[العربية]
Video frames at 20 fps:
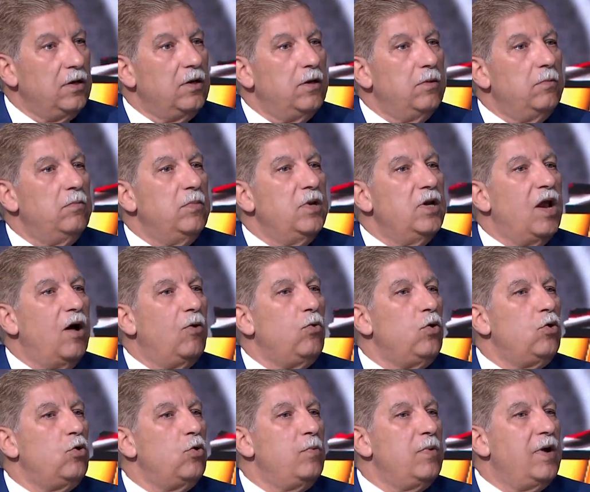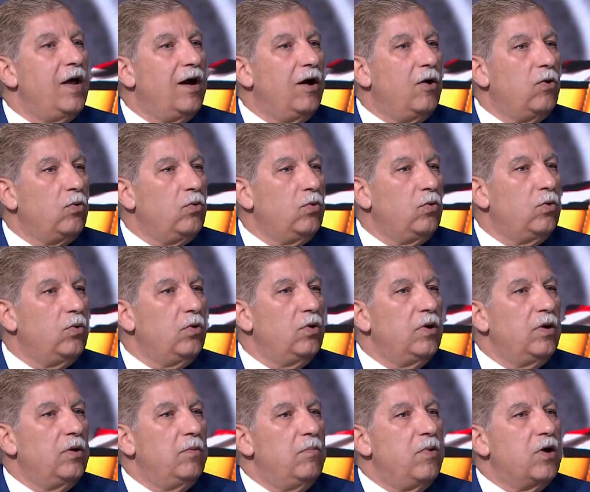من اول يوم لاخره
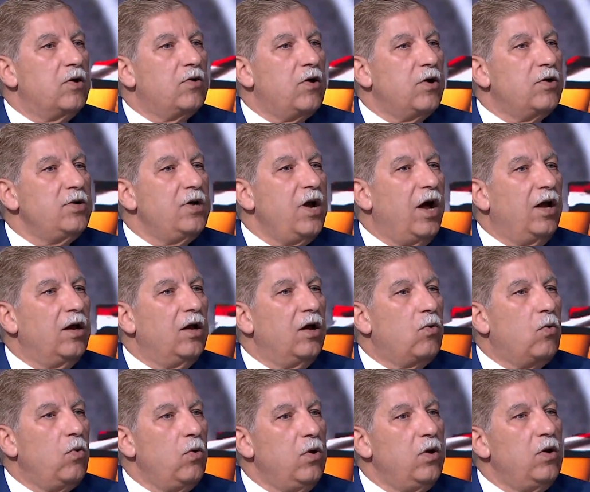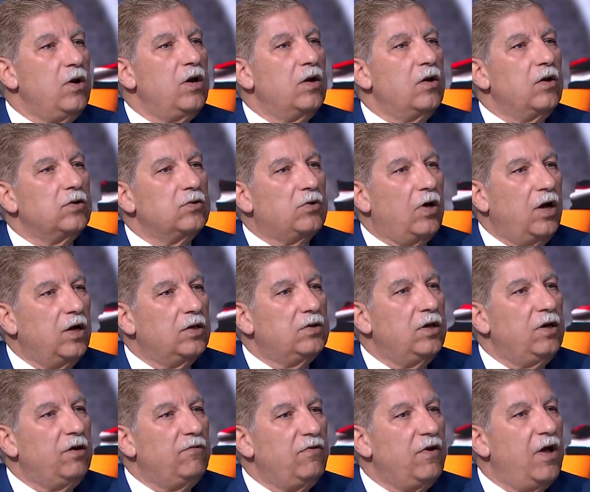آه، مررني على كل
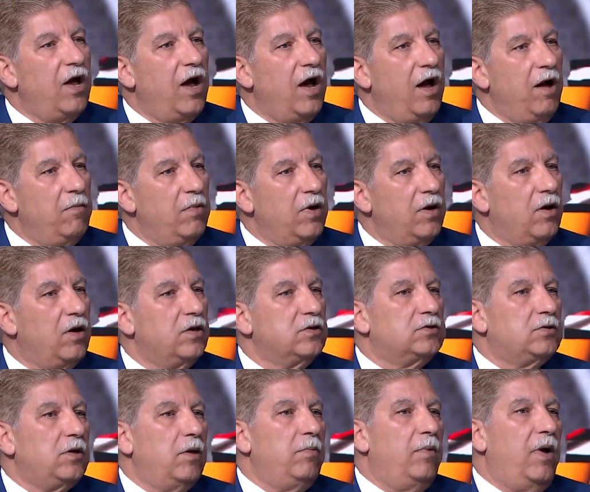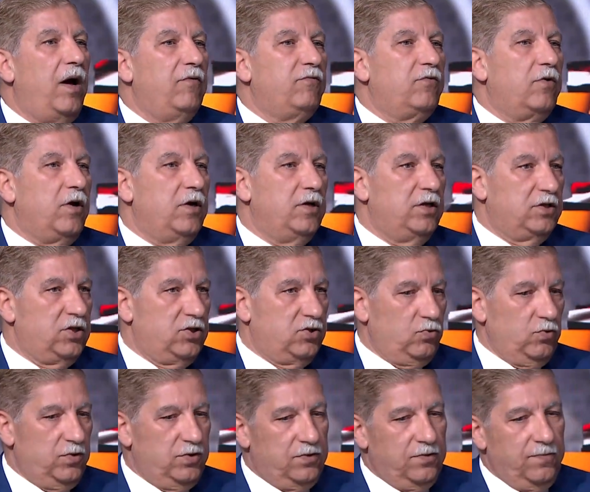القطاعات اللي فيها اعمال خاصه بحفر قناه
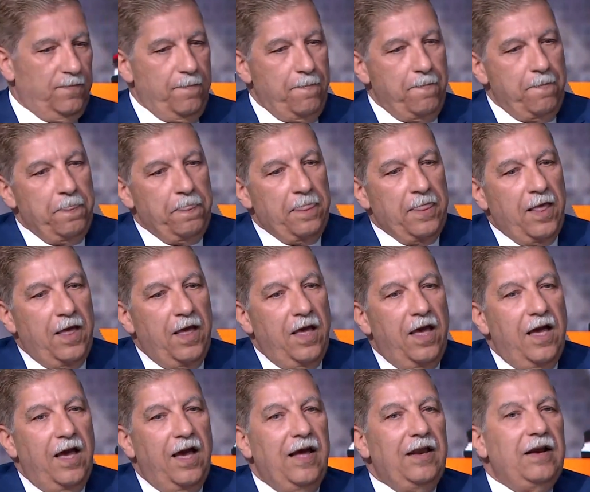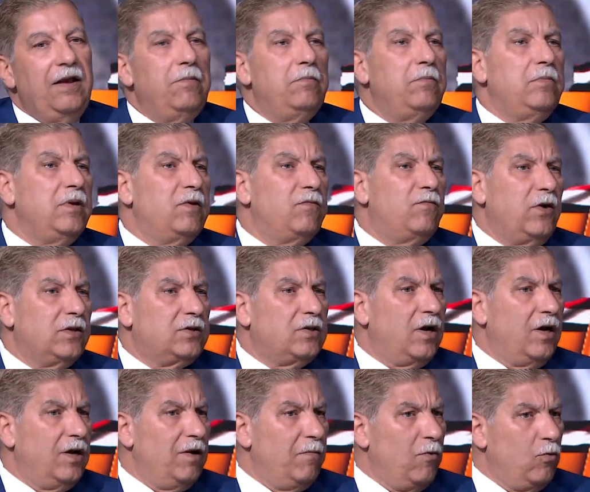السويس. انا من
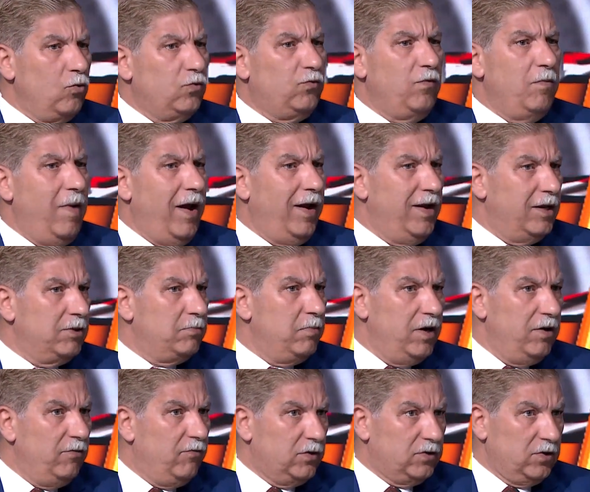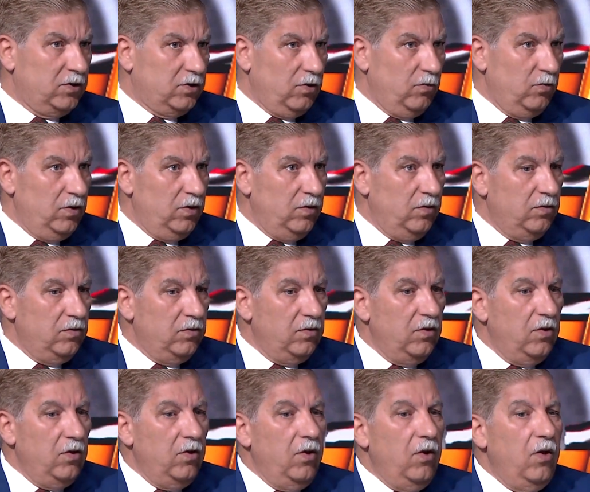فتره انا موجود في المحلات بقى لي فتره طويله.
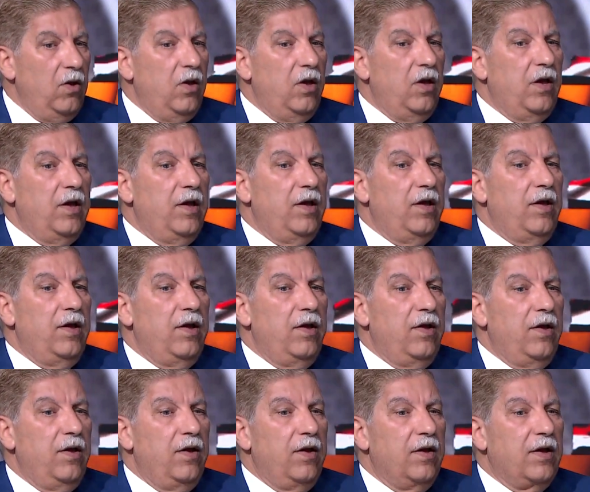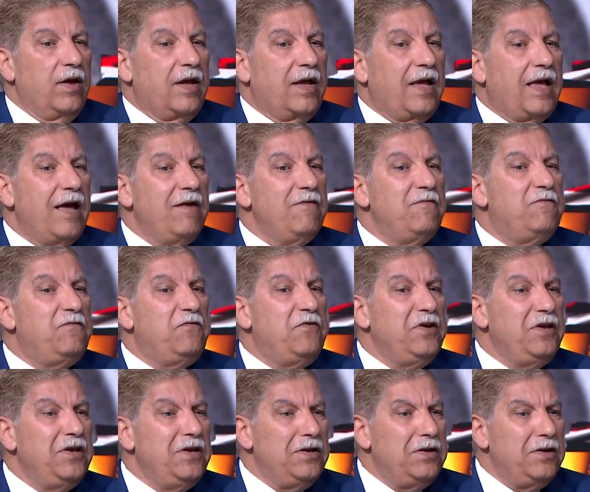نعم. آه، كان
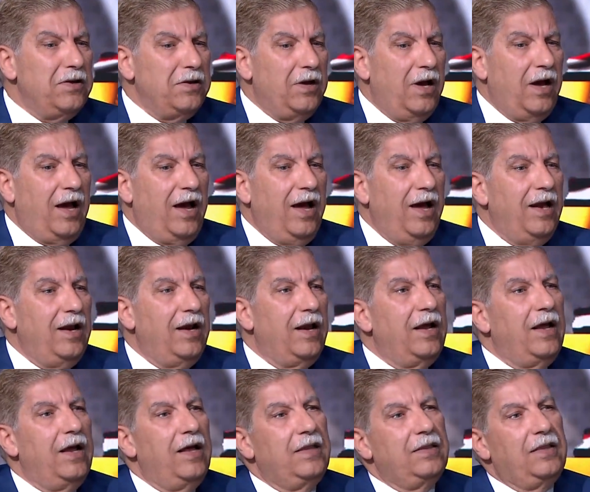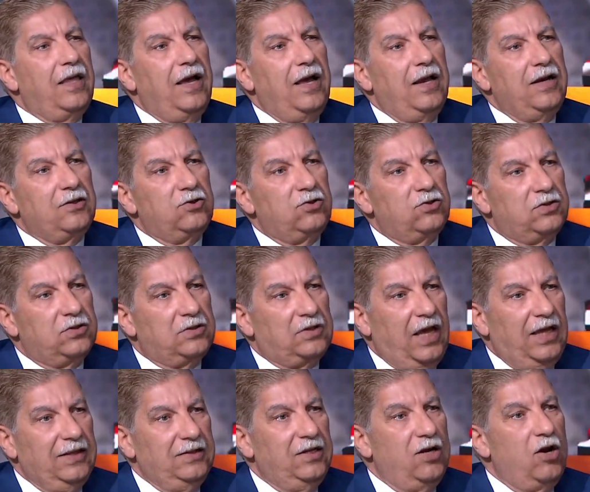في حاله دخلت
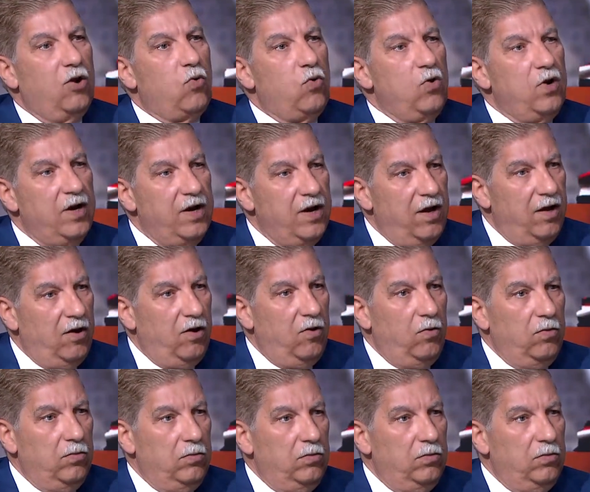عندنا كلنا